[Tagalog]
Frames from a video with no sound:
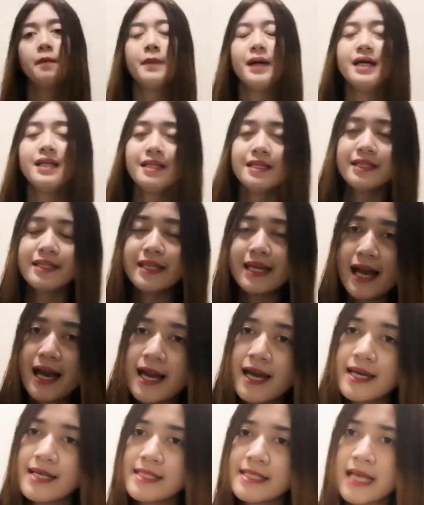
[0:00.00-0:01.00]
Bali
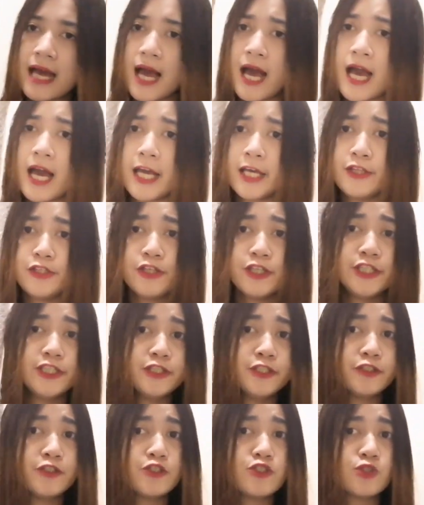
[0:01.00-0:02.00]
guys, uh,
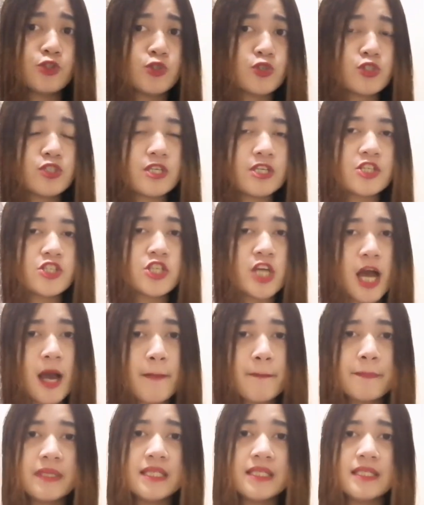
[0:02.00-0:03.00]
in-order ko to sa
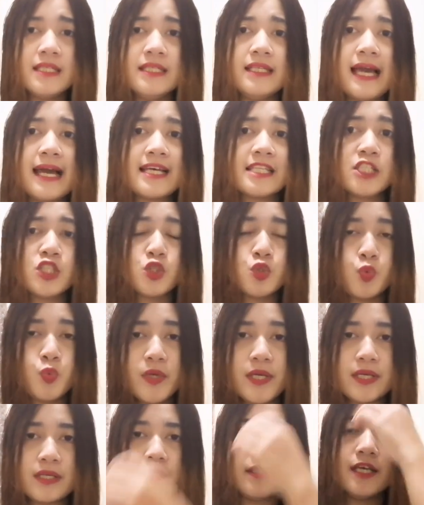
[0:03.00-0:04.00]
Shopee
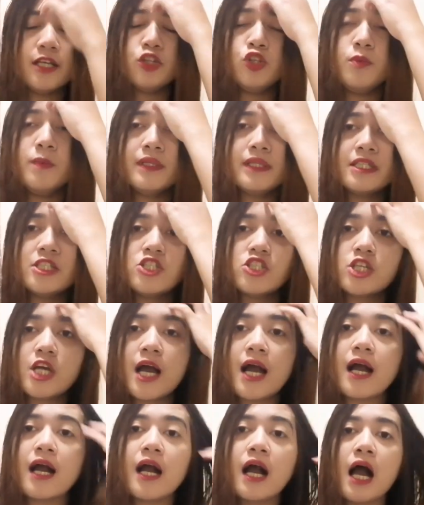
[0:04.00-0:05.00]
last week. Then dumating
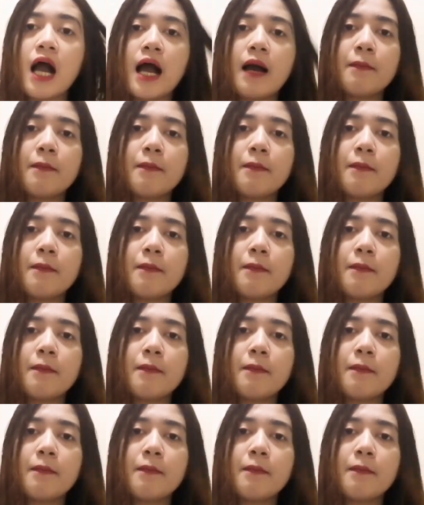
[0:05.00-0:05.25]
siya